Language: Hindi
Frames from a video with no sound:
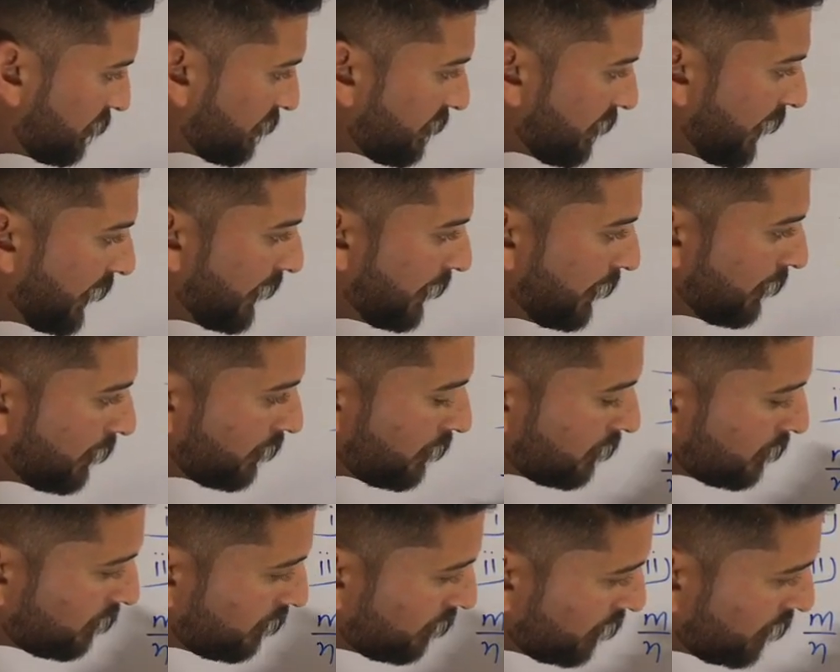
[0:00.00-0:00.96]
साइन
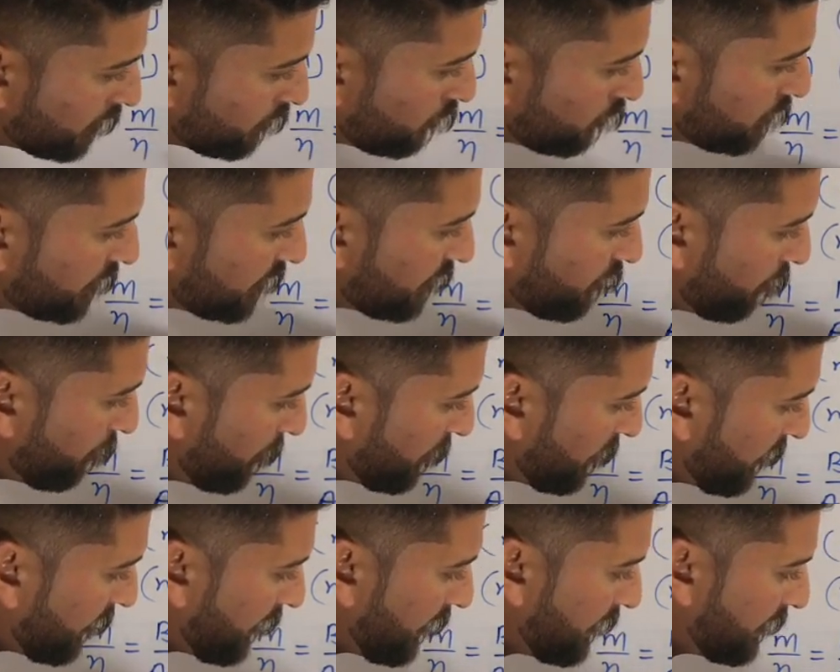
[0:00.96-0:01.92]
इसको जैसे ओपन
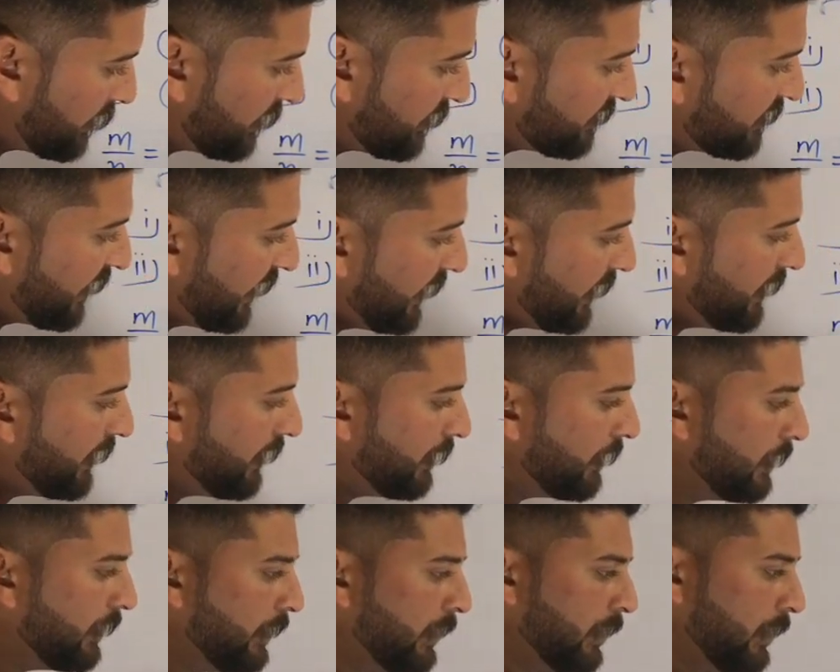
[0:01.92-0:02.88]
कर लेते हैं साइन
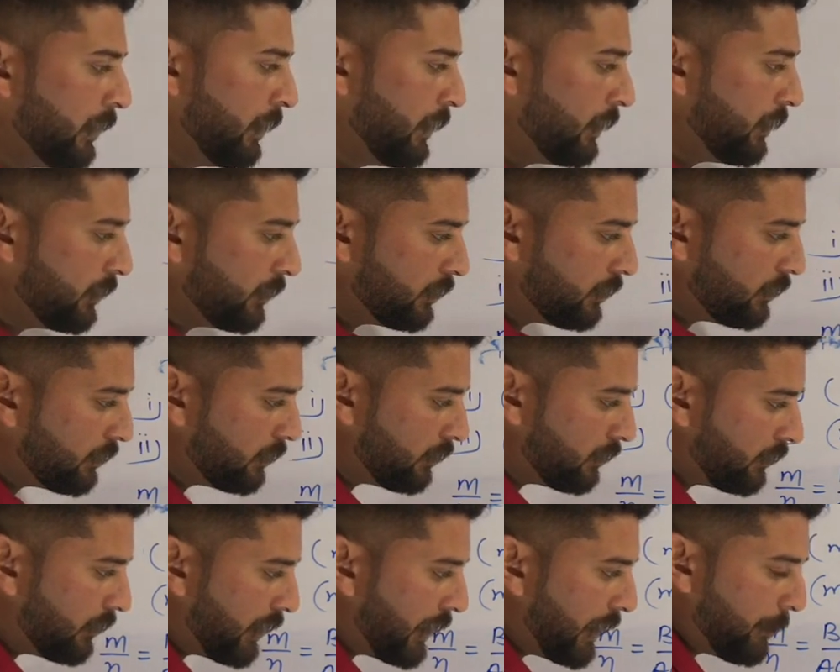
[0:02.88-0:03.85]

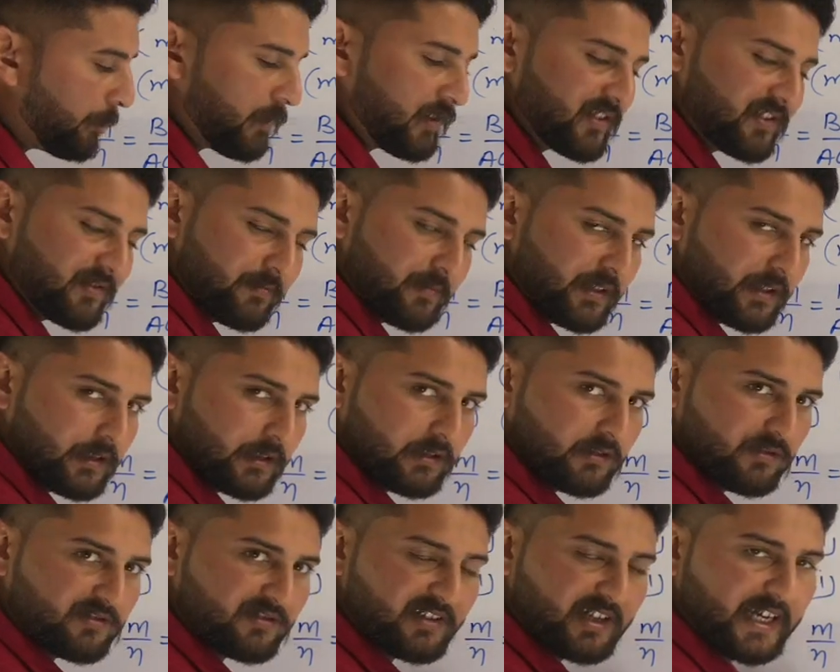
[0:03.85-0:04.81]
ए प्लस बी
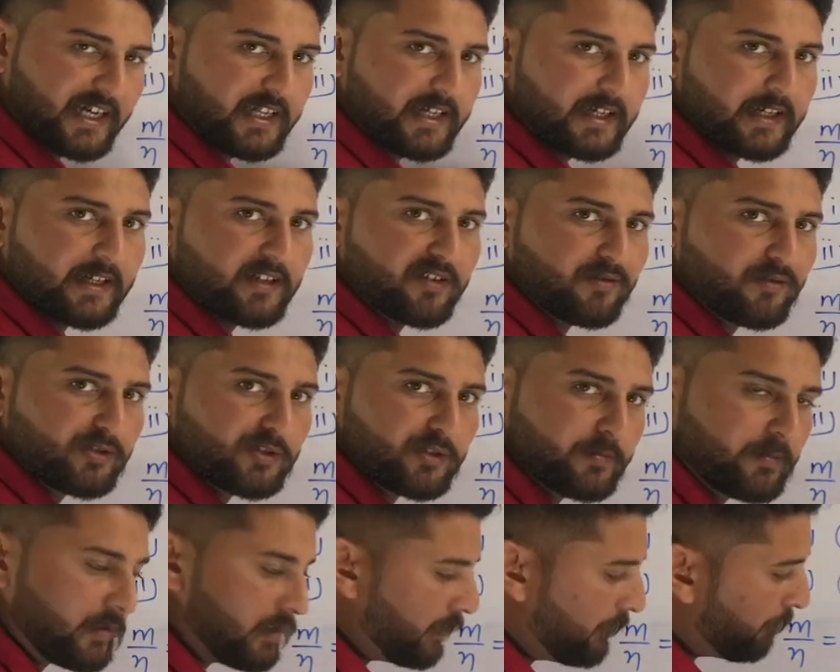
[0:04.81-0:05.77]
तो साइन ए कोस
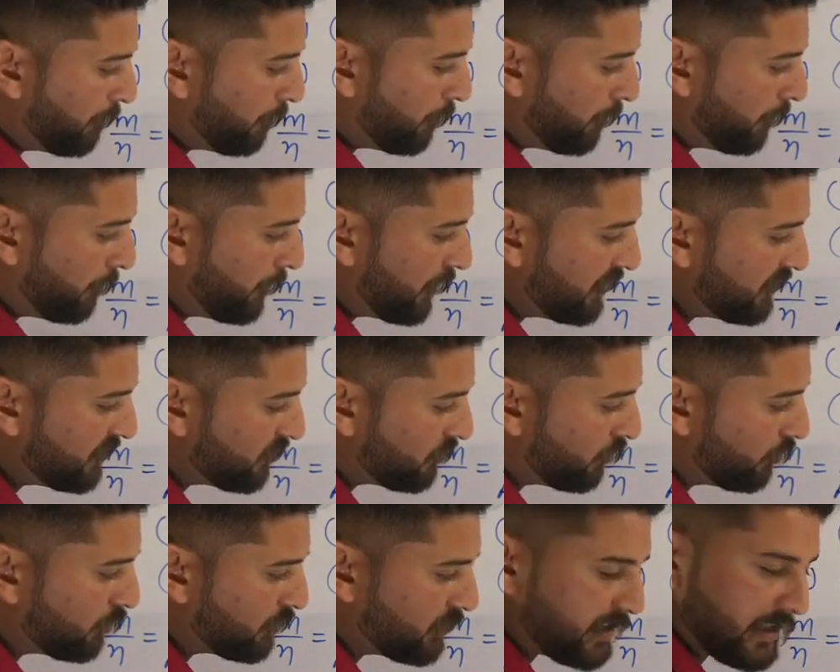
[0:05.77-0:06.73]
बी प्लस
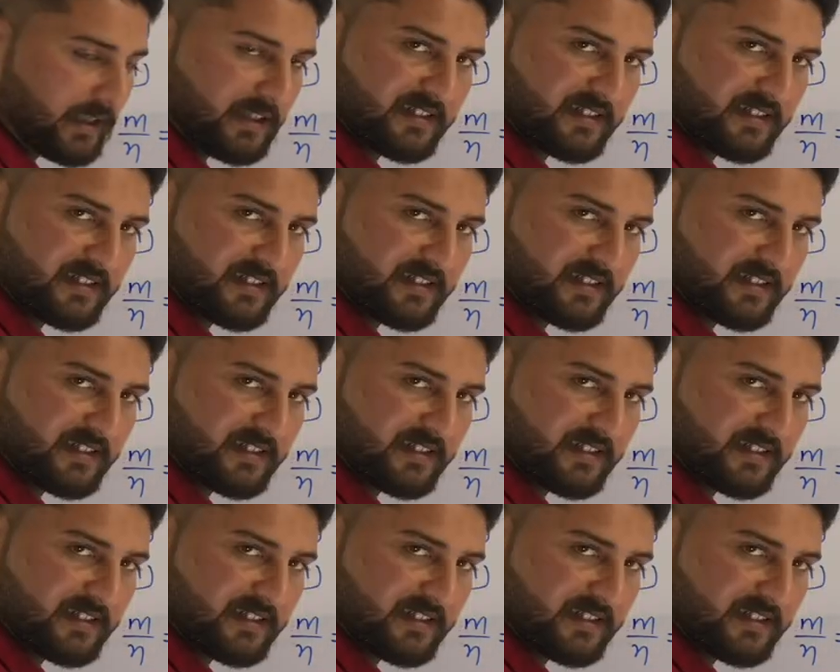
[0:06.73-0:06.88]
कोस ए